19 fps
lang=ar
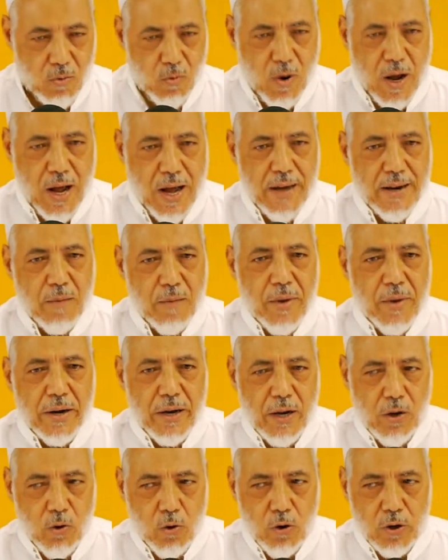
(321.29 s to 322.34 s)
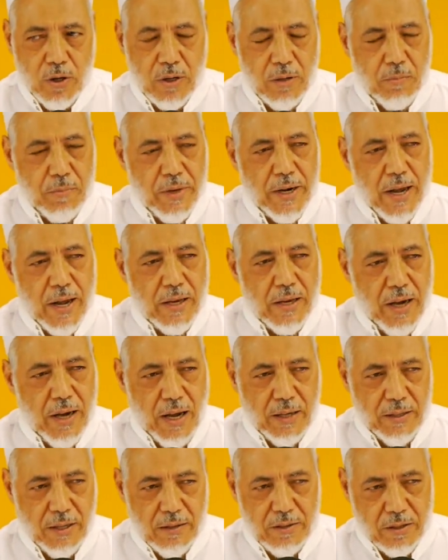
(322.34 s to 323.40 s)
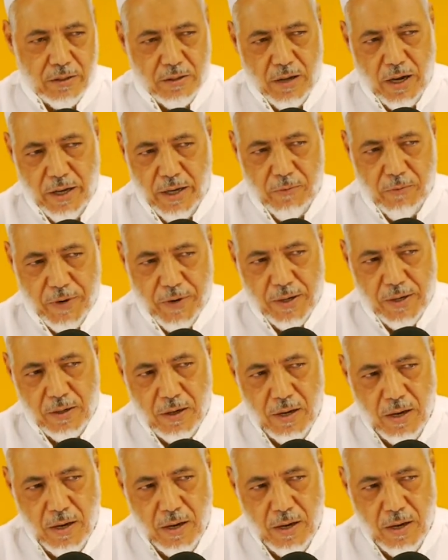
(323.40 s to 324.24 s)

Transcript: وأنا بريء من أي حديث ضعيف